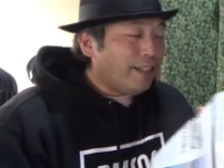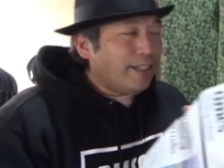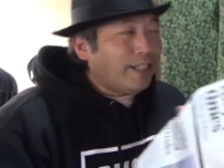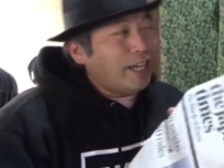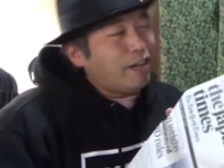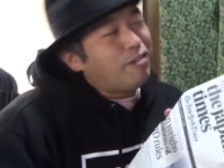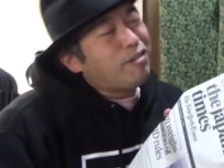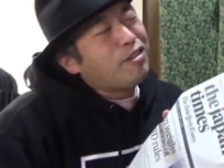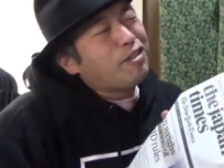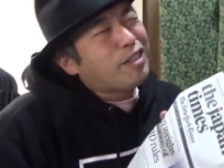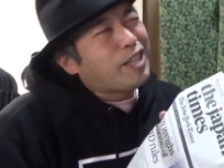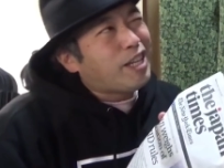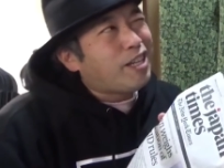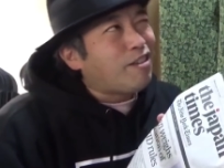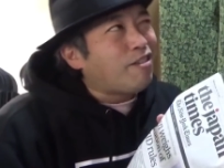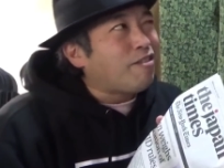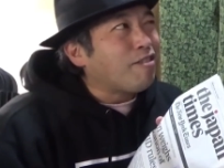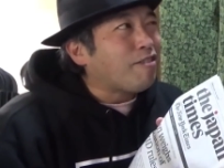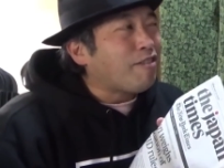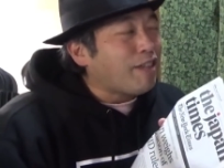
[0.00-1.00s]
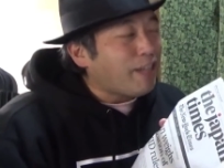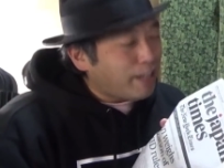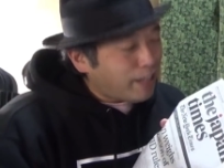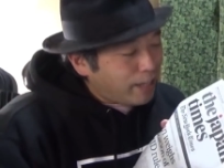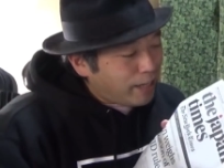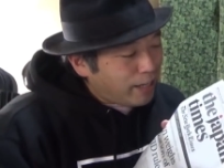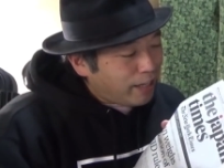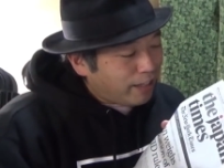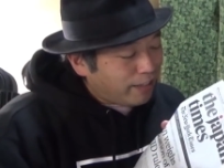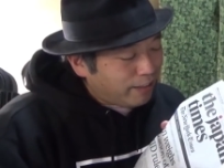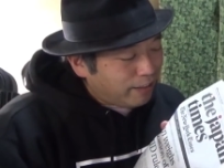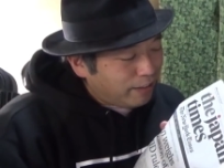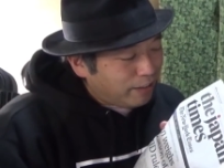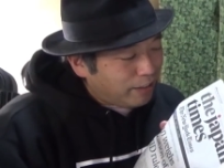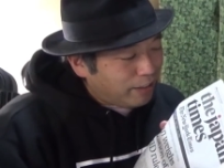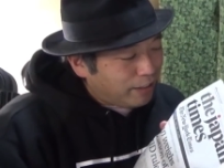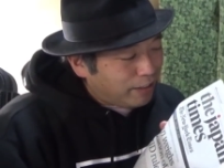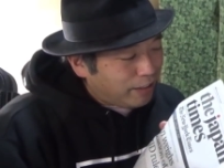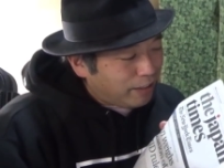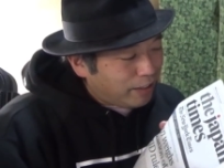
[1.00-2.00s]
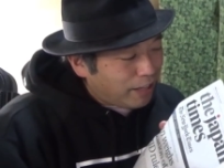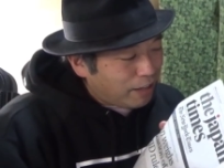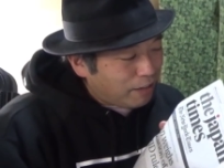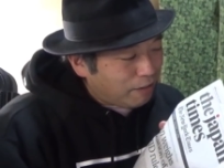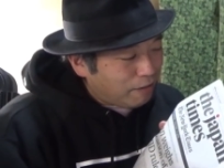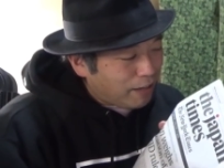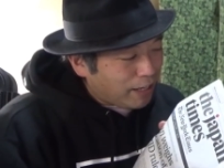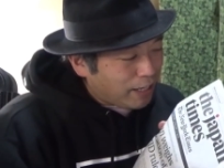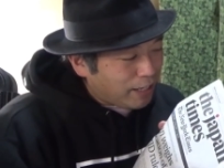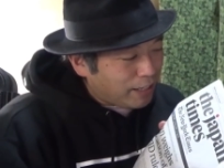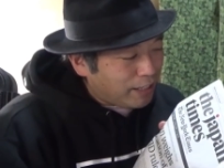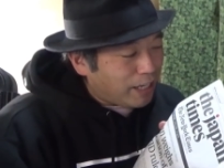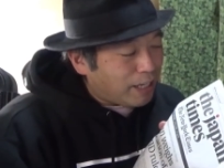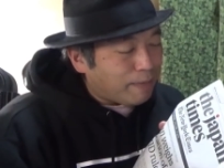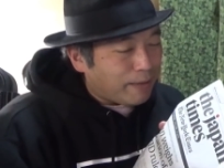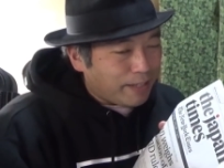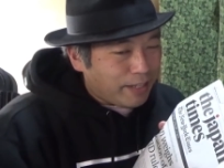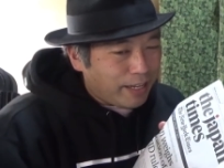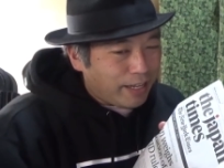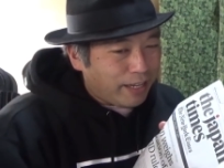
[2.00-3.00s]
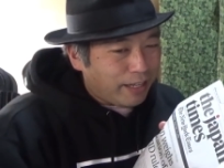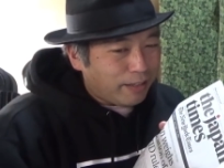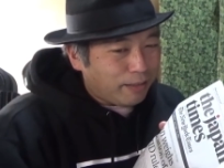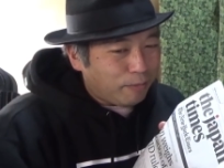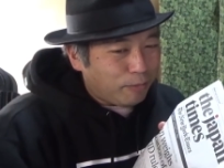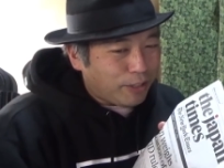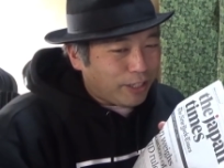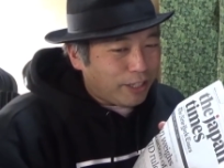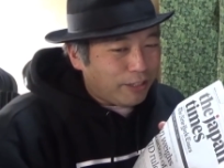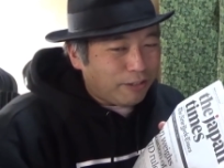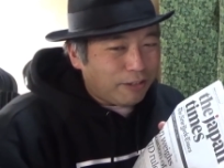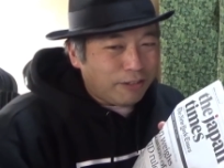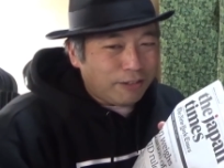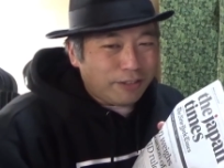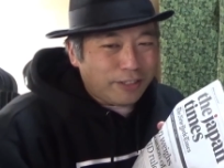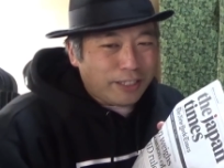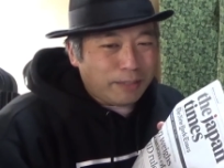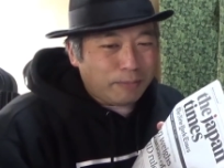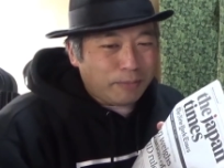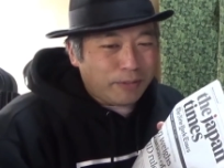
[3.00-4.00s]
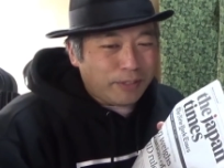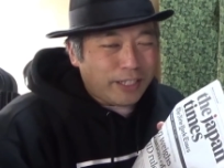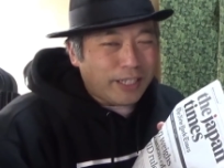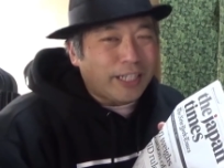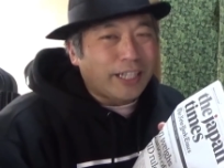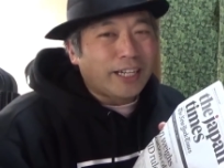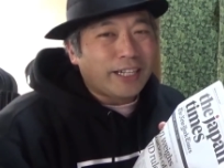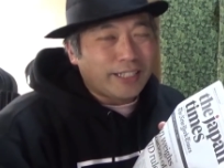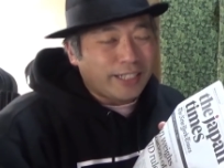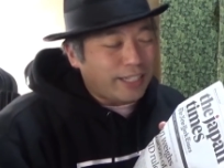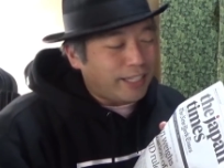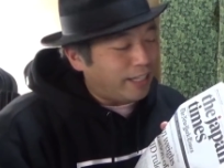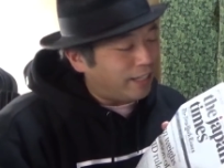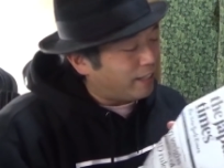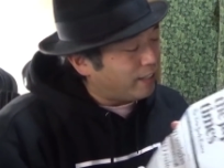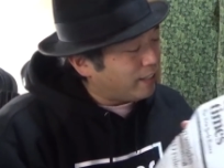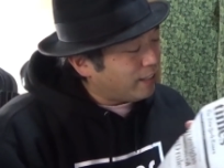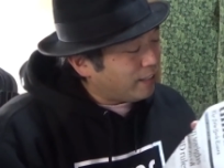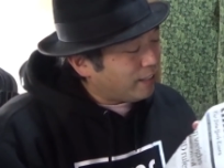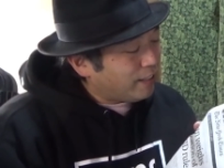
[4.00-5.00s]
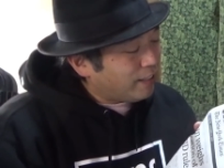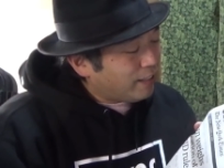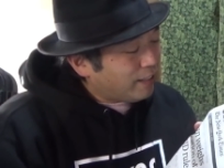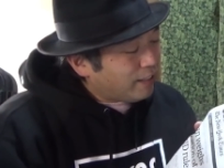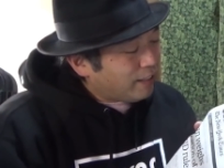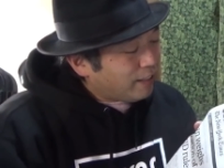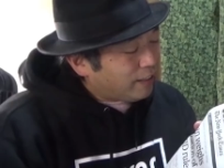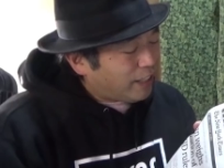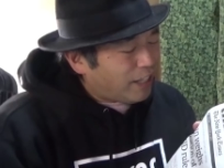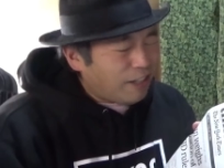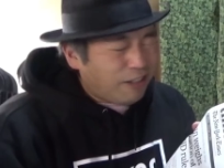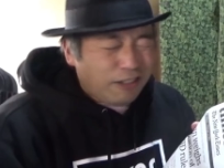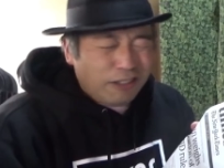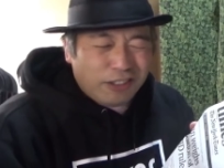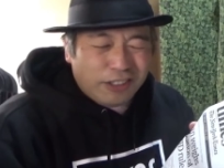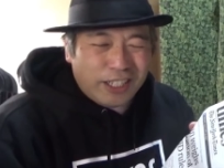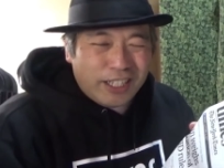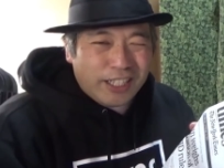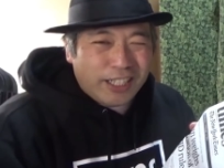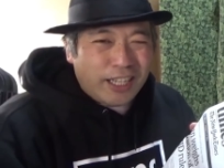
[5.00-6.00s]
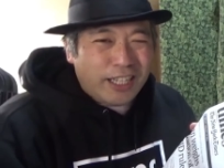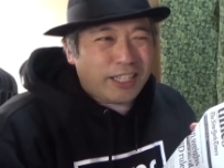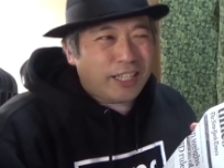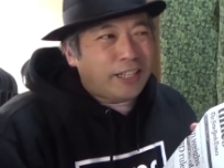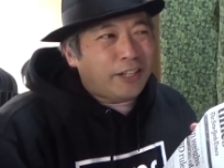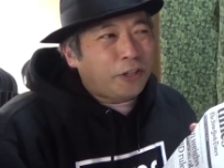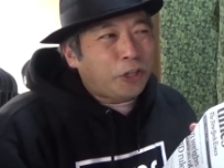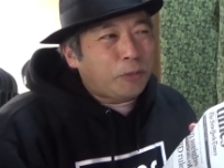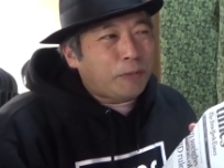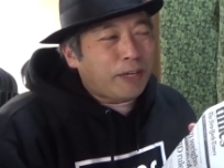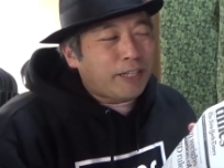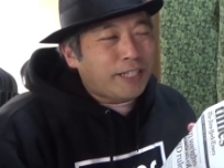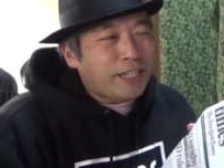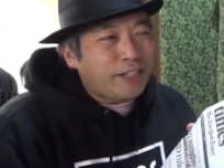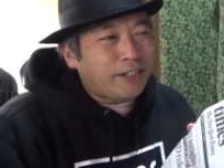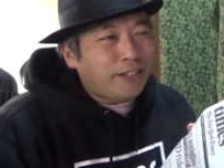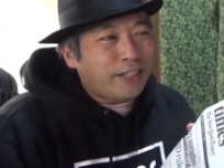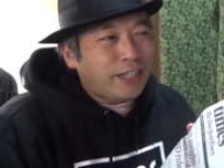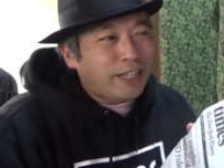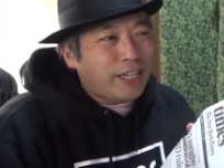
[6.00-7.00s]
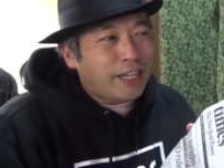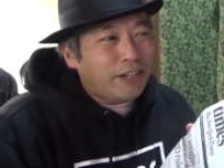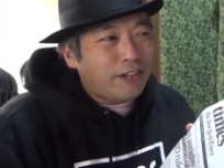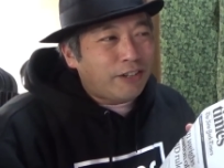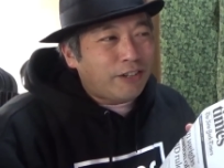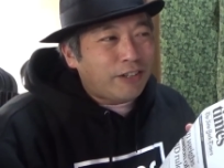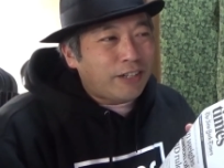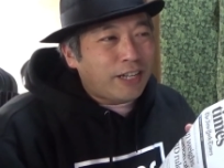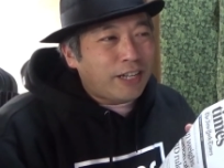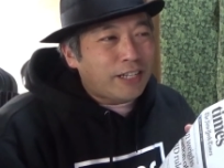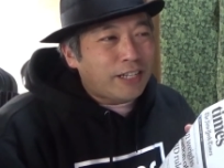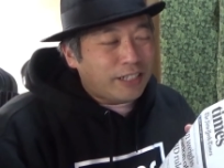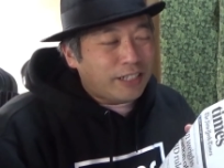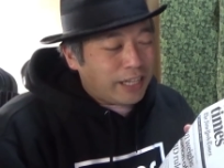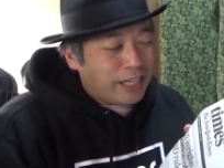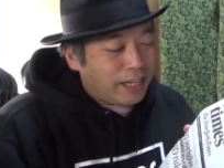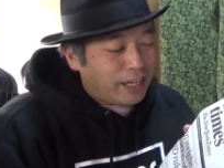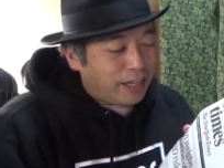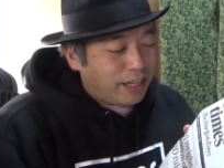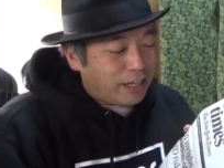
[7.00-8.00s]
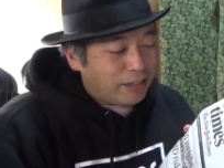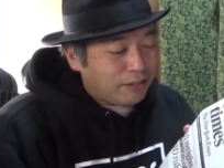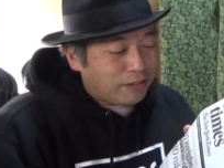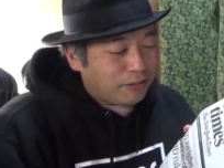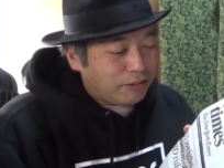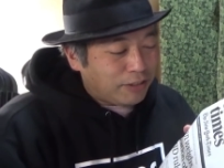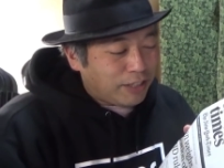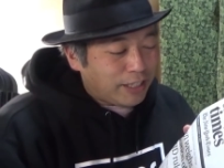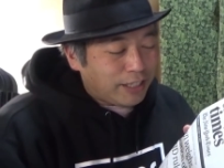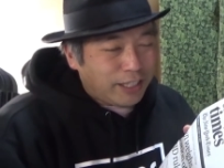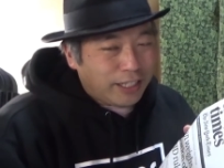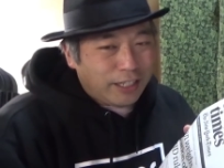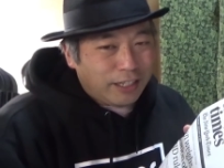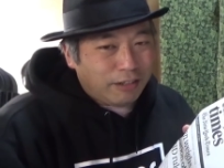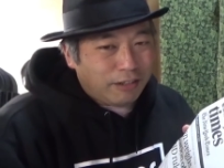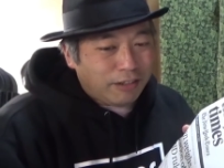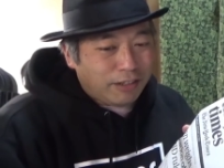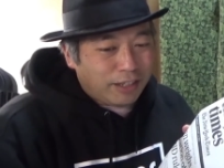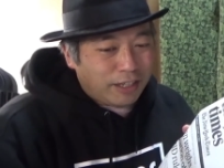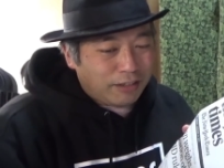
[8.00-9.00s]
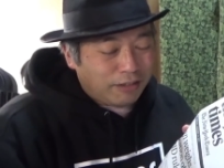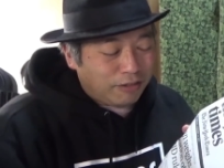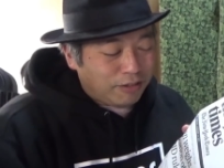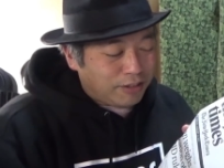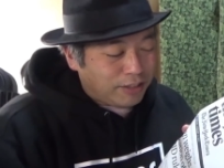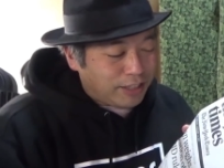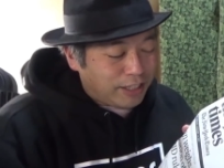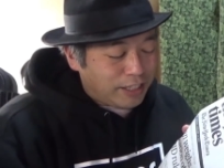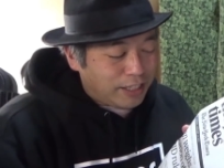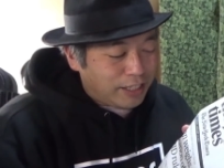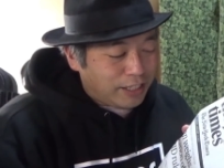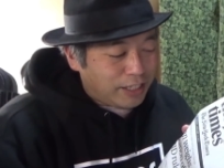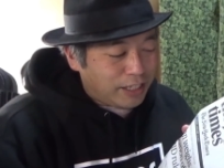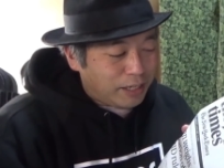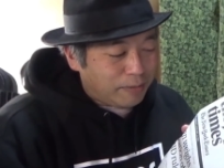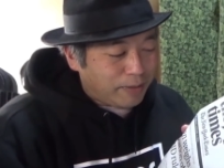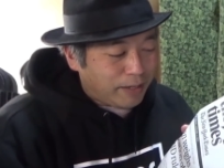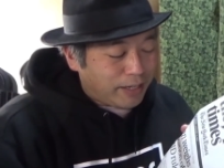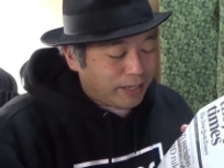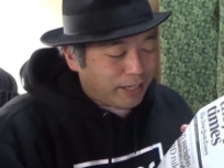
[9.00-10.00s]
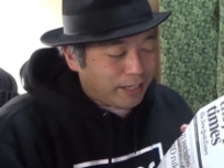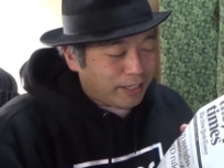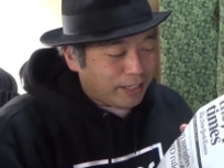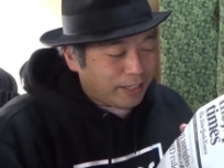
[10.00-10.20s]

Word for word: いや、ほんと昨日これね、うん、あの、分かってればね、もう昨日の新聞だからさ、昨日の段階で、例えば朝ぐらい、昼ぐらいにね、あの、動画で、あの、お伝えできれば、